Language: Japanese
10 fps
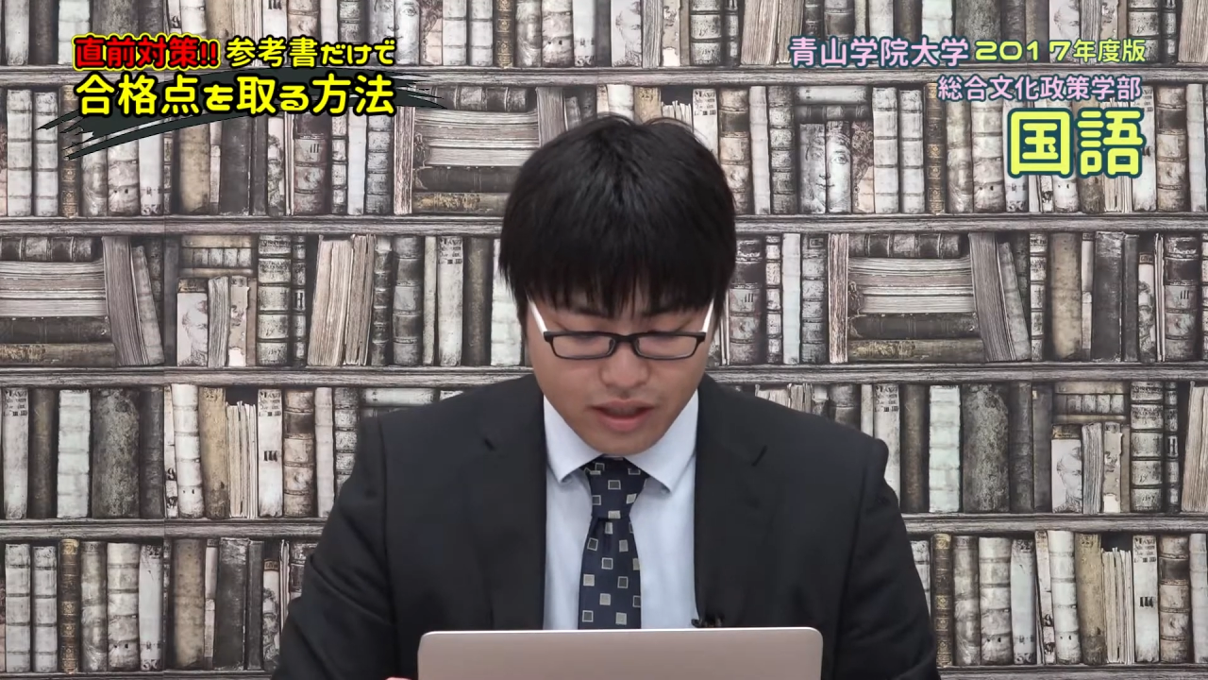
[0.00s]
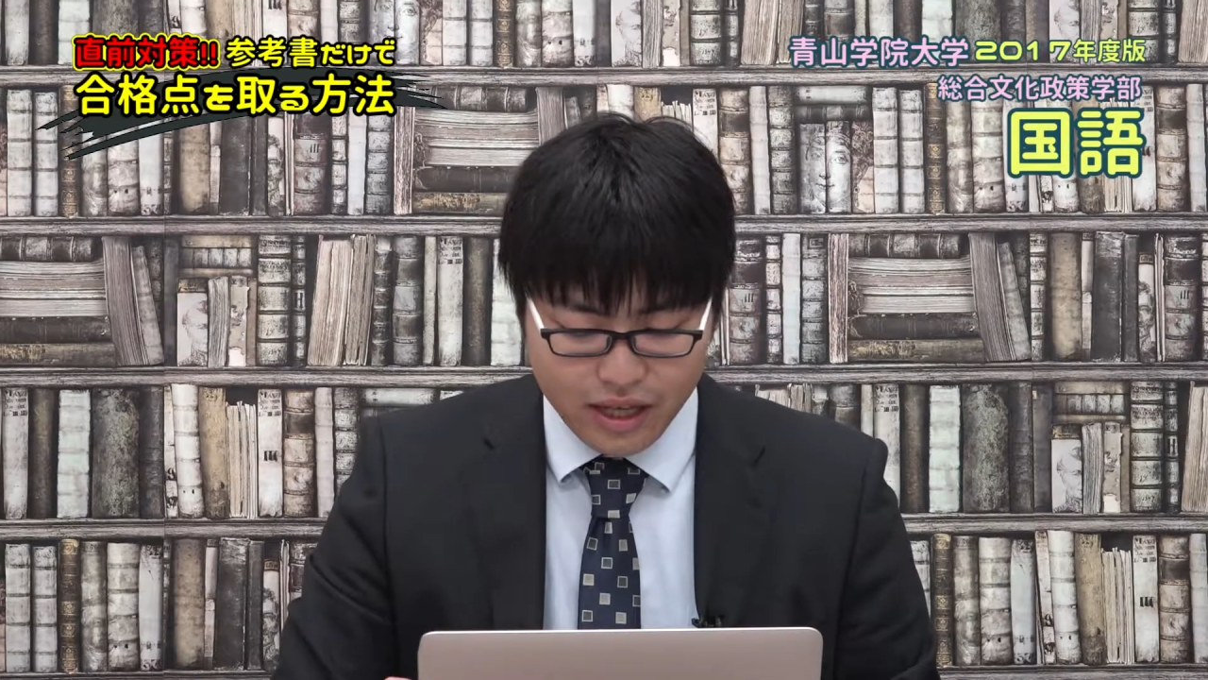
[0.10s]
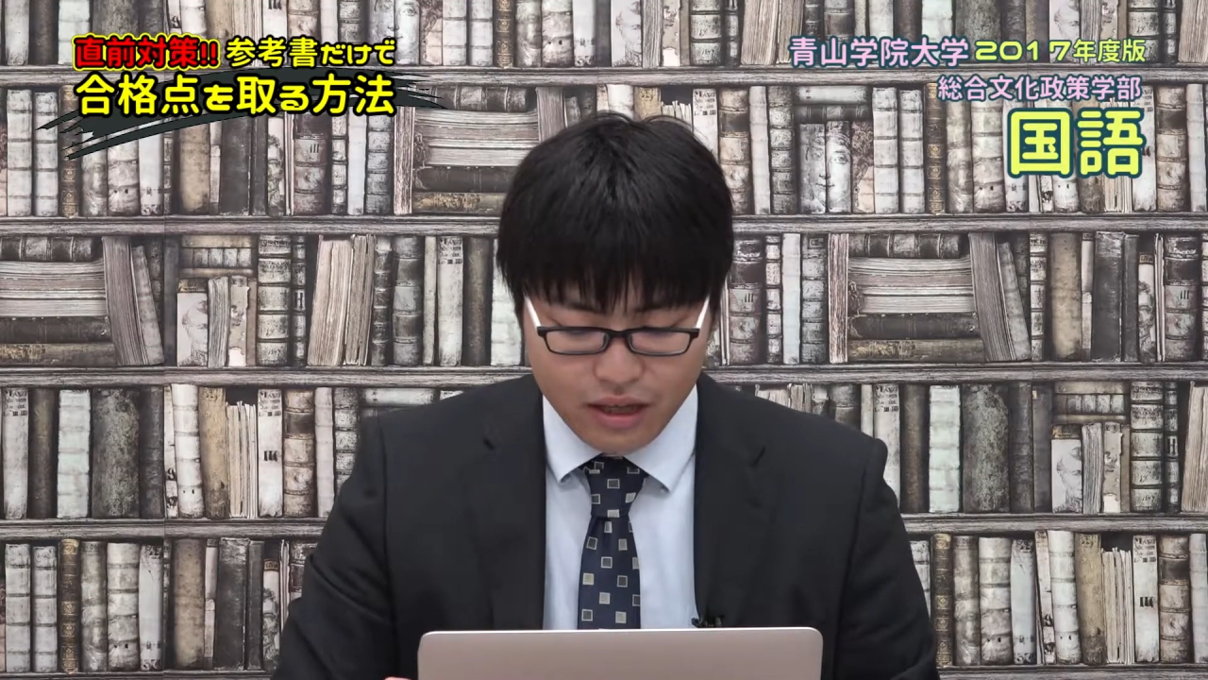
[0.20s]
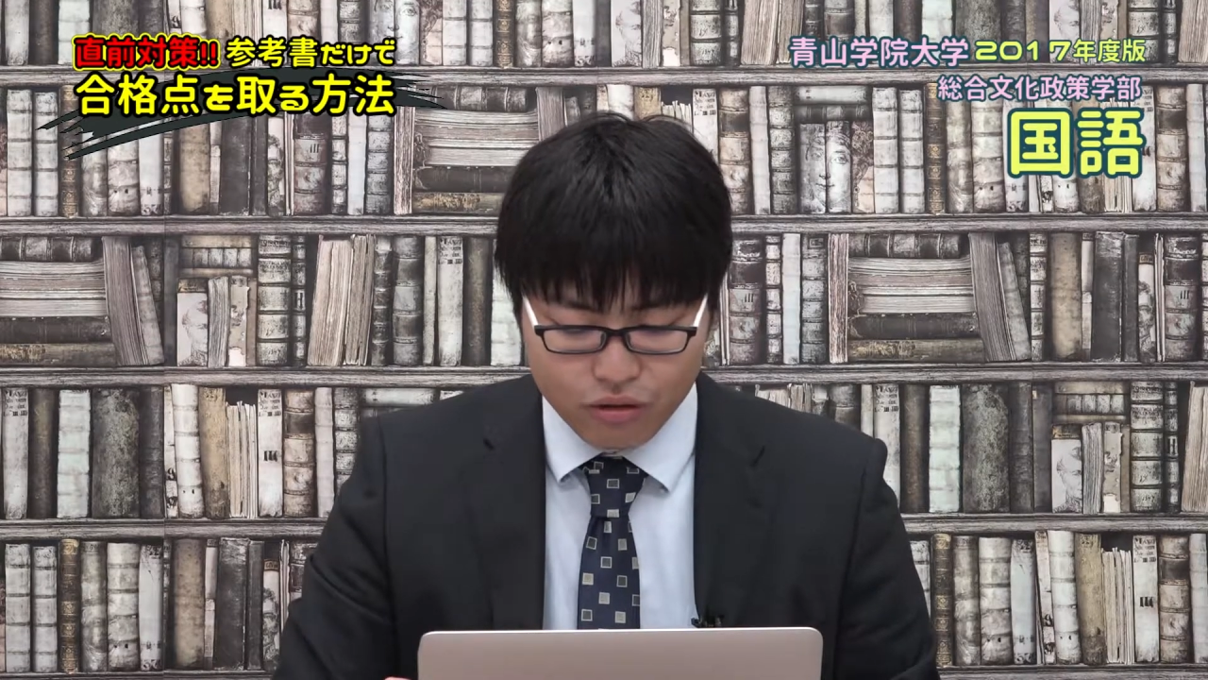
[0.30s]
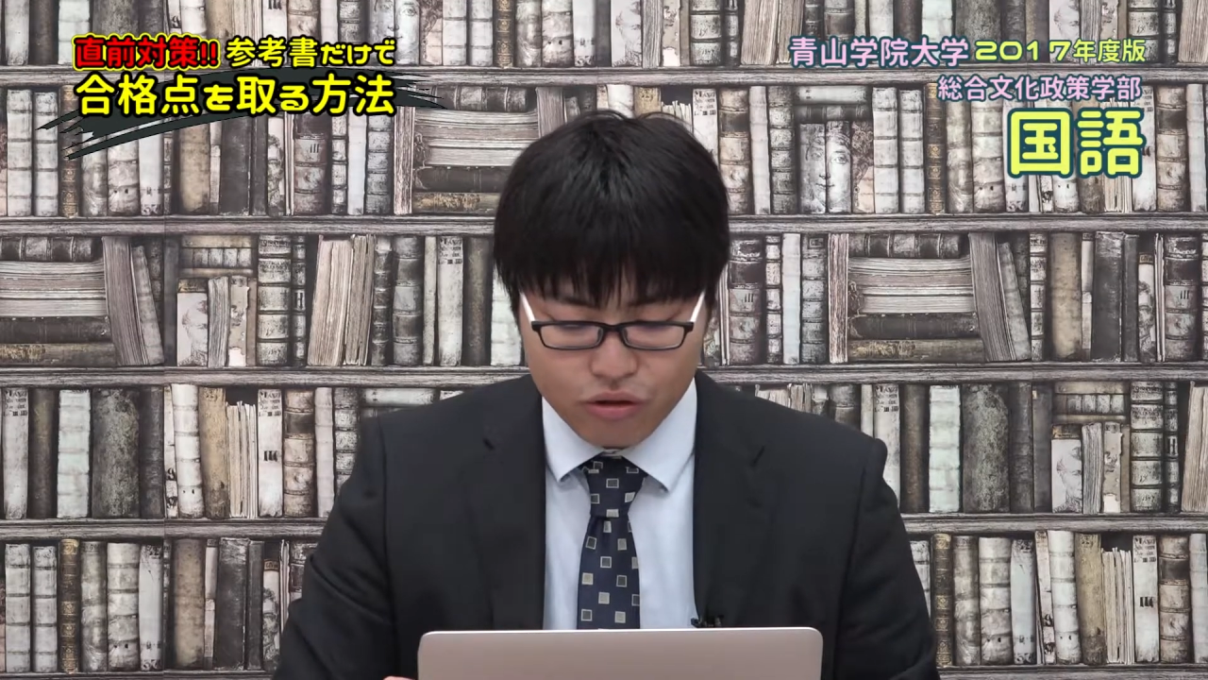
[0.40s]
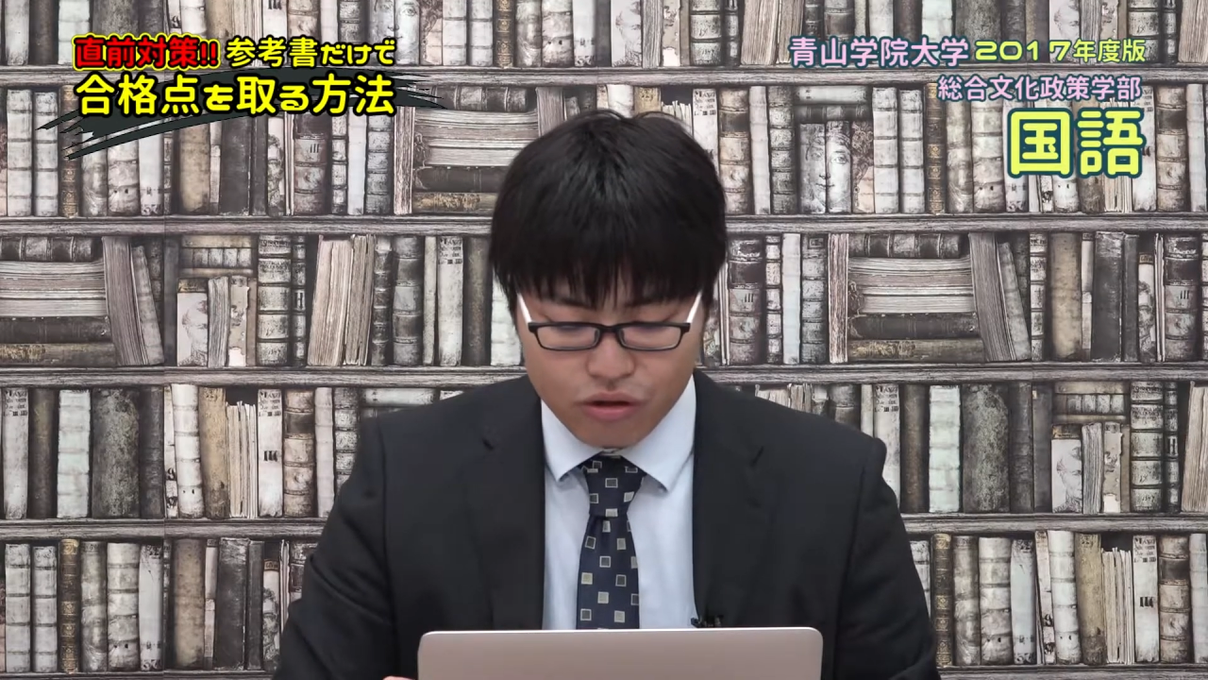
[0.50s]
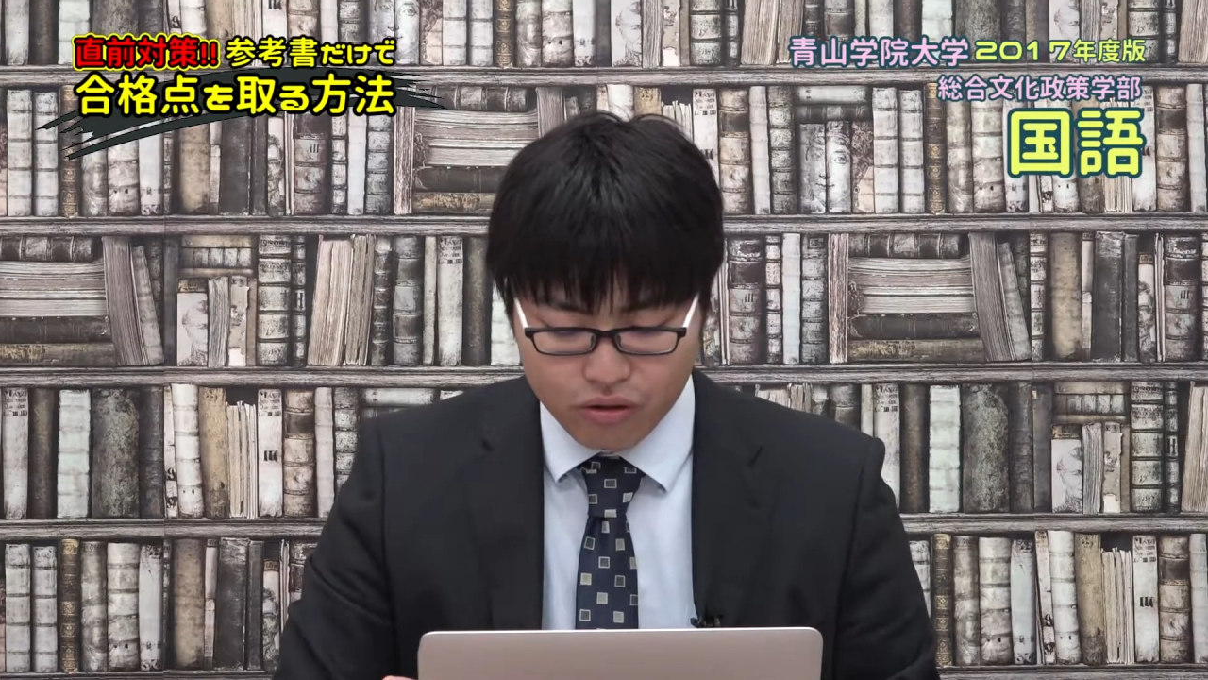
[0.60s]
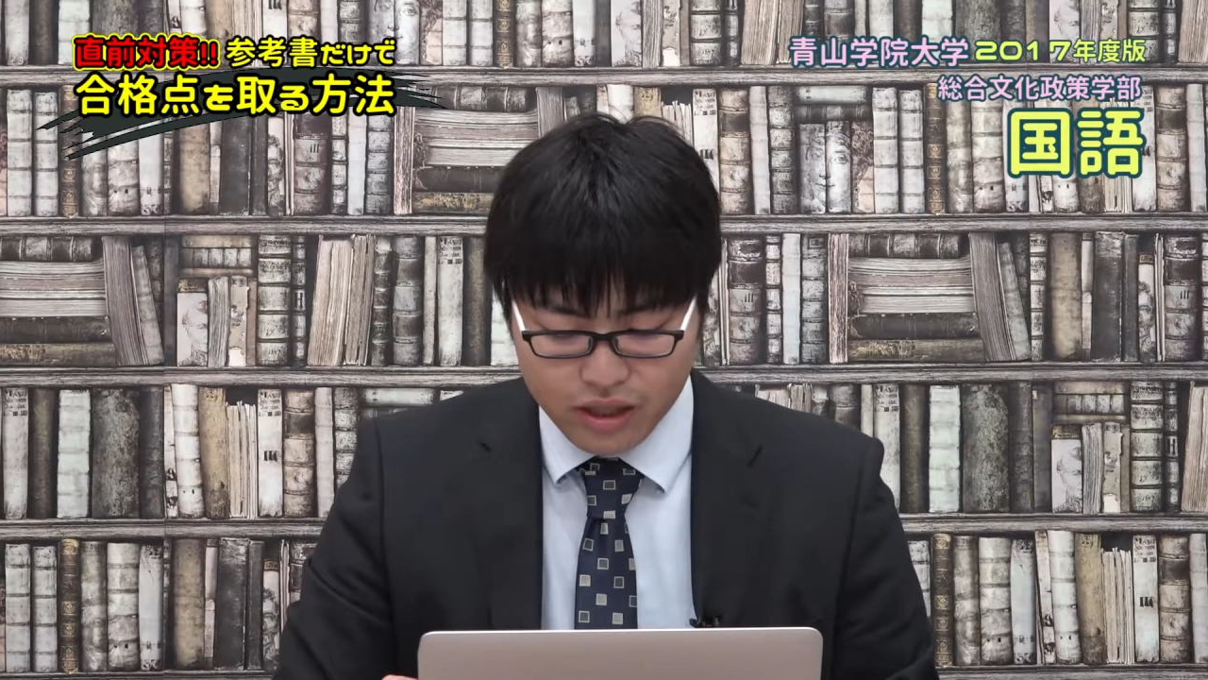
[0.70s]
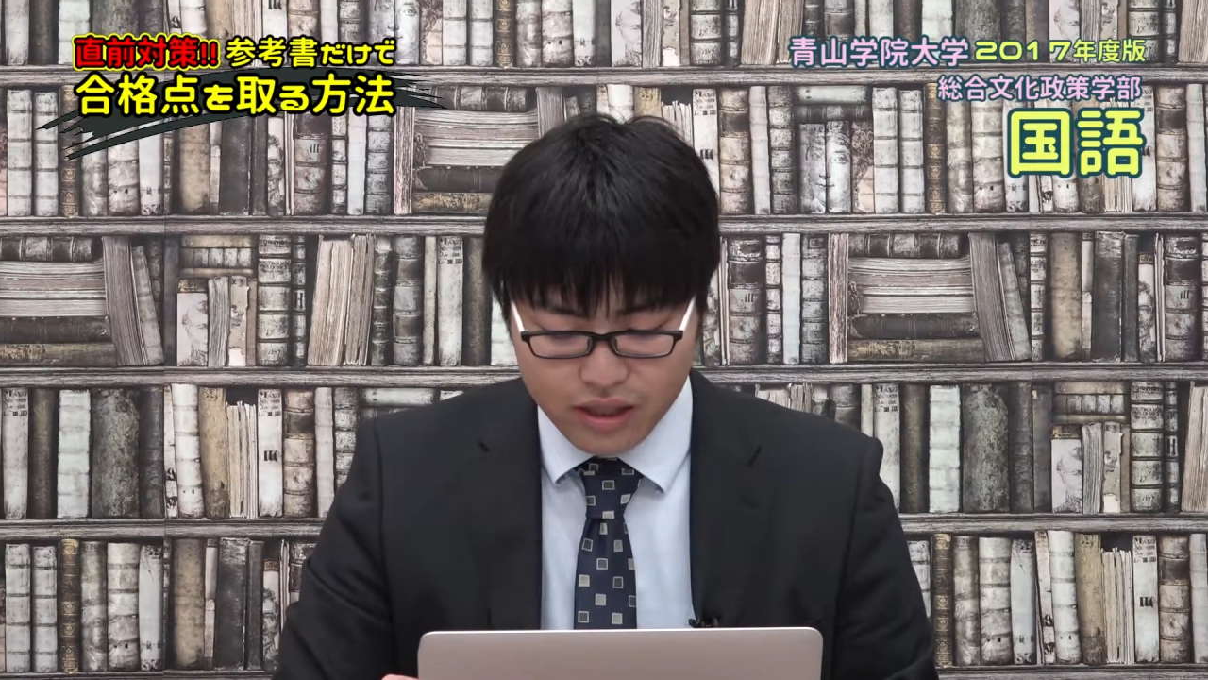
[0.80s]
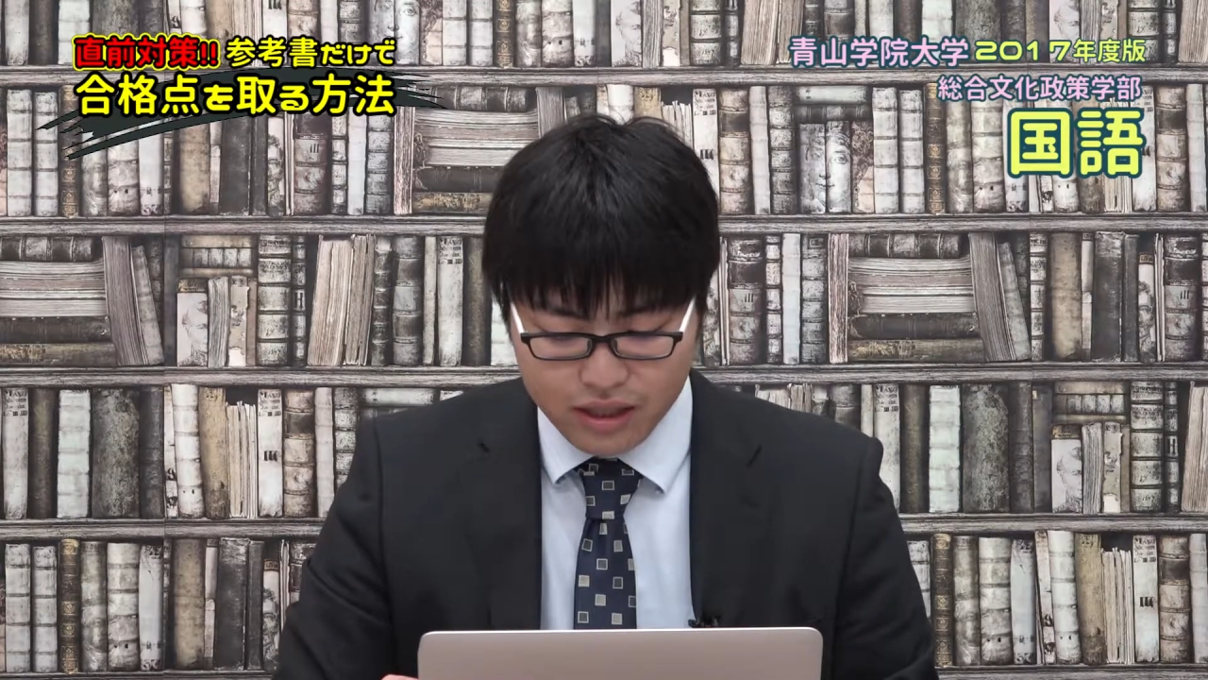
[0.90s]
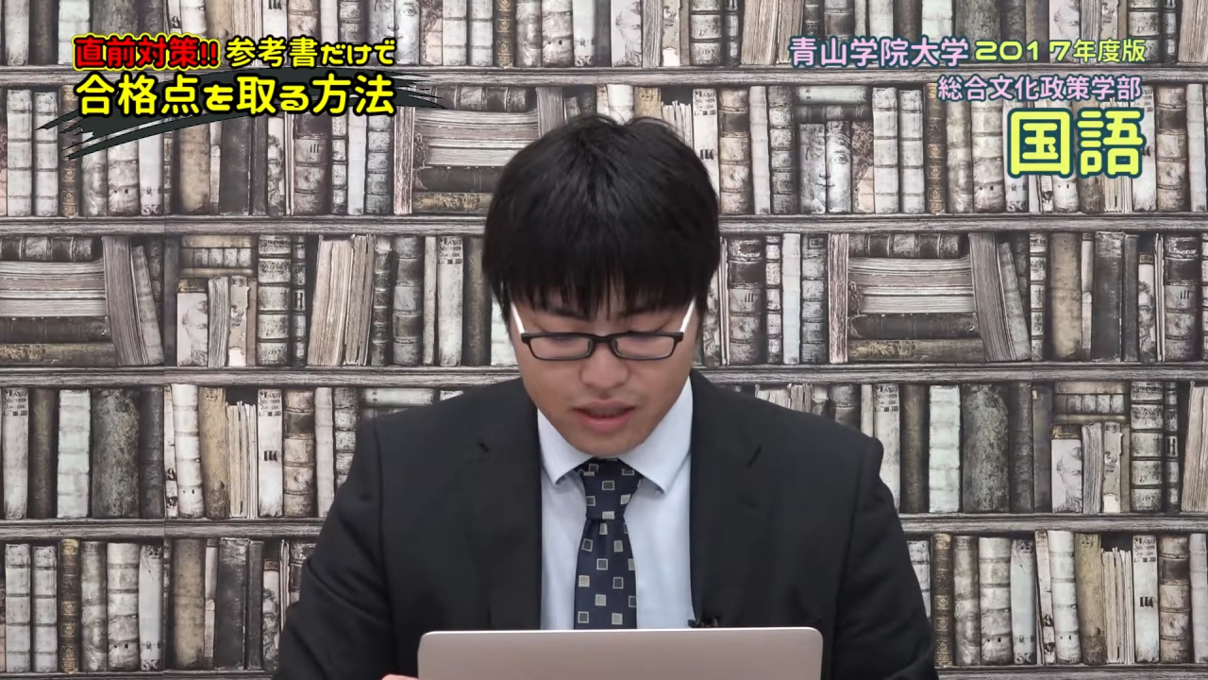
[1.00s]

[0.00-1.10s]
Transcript: えー、空所に